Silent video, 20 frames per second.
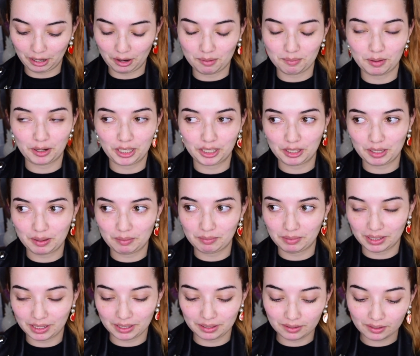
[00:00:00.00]
Tengo un poquito de
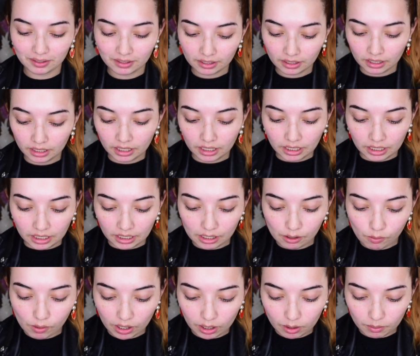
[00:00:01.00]
miedo.
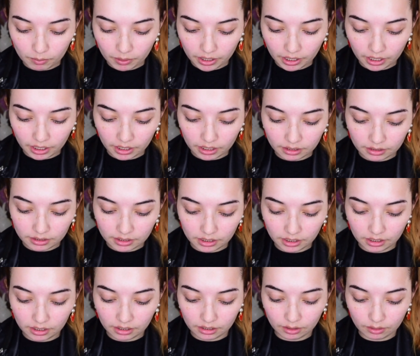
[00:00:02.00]
Igual como que
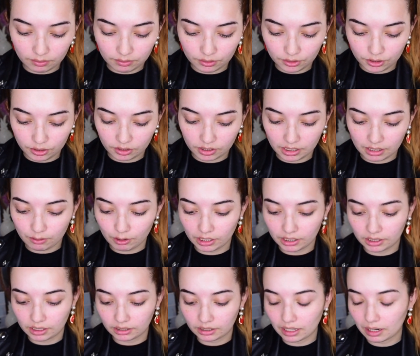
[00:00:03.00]
si no funciona voy a
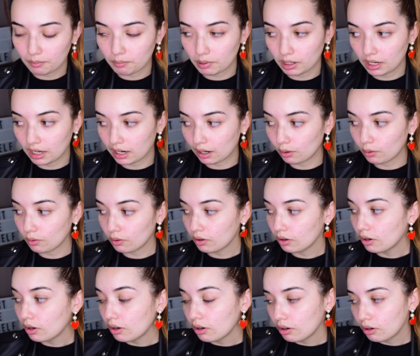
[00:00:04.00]
intentar emparejarlo
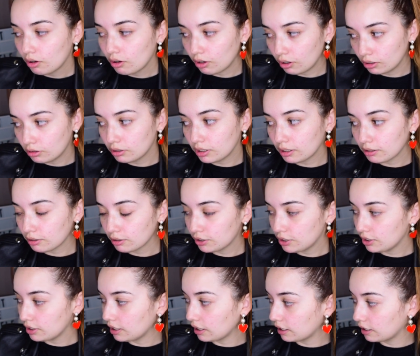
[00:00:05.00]
con una
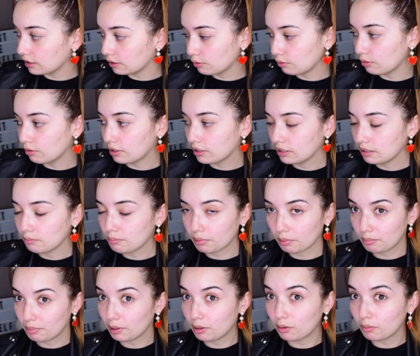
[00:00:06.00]
brochita que es con lo que
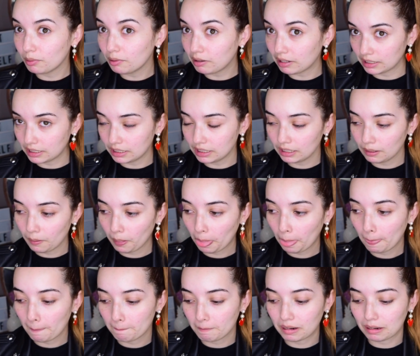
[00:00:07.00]
siempre aplico mi base
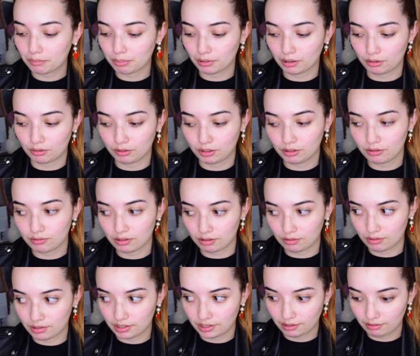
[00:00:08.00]
para poder continuar
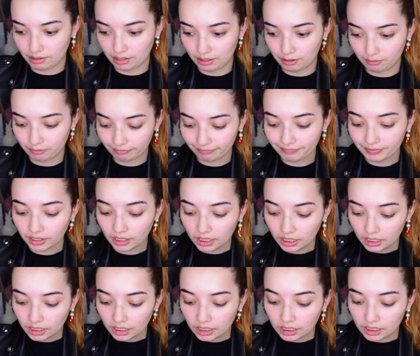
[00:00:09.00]
con este video.
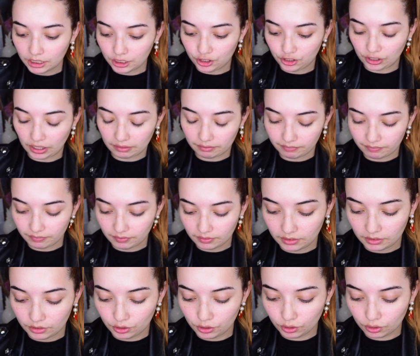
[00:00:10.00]
Y ya.
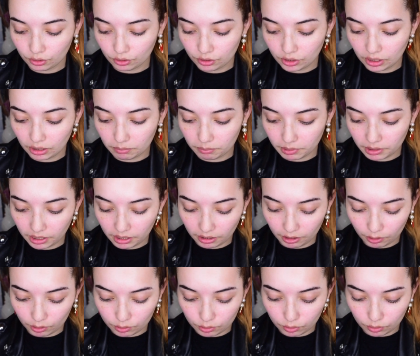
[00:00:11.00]
Yo siempre que
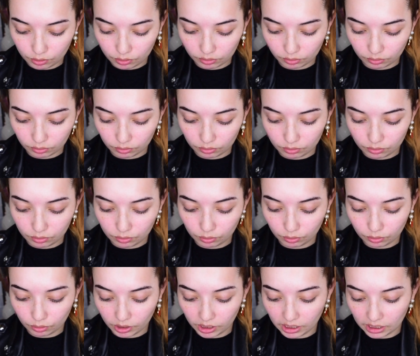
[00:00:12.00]
veo estos
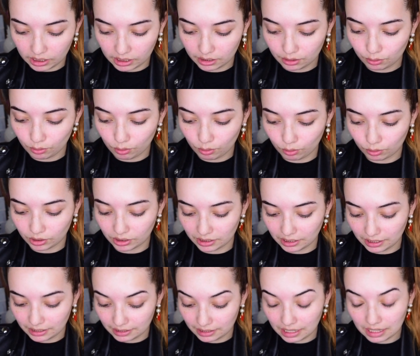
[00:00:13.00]
tutoriales o cosas
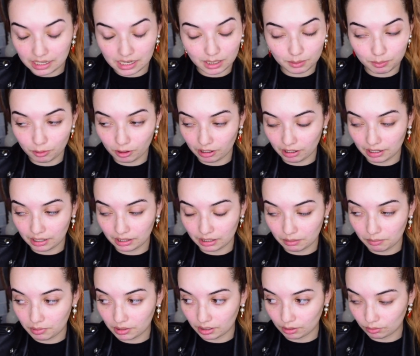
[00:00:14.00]
extrañas, porque la gente
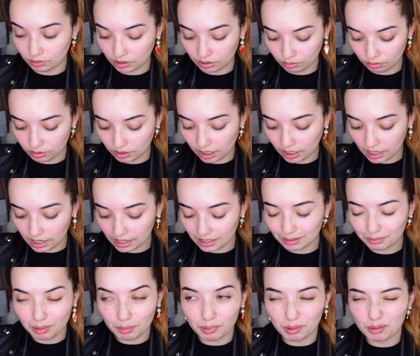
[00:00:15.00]
en verdad usa cosas
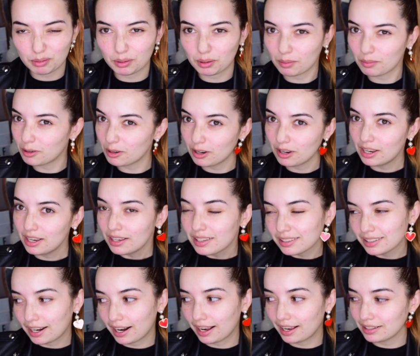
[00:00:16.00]
raras, me pregunto como,
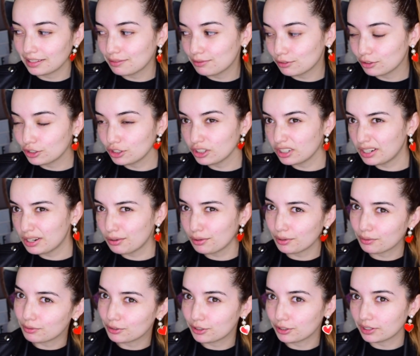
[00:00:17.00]
¿será que se funciona o
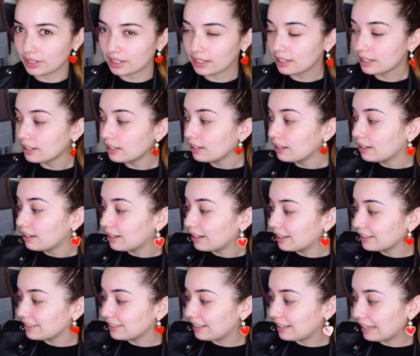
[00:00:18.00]
no funciona?
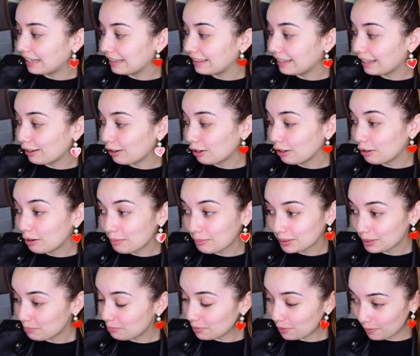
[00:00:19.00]
Así que el día de hoy lo
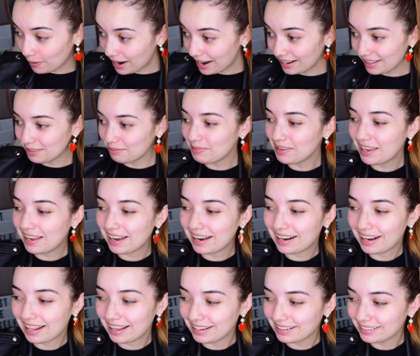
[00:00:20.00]
vamos a probar, en mi
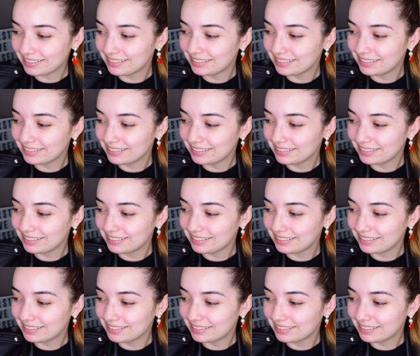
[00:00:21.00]
cara.